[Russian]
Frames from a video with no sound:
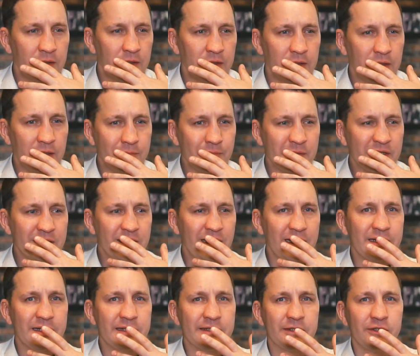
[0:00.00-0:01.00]
А,
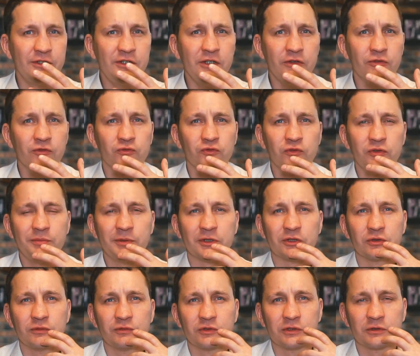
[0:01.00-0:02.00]
миндальности нет, но
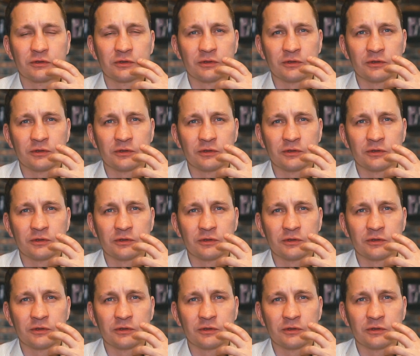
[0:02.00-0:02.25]
ребят, ну вот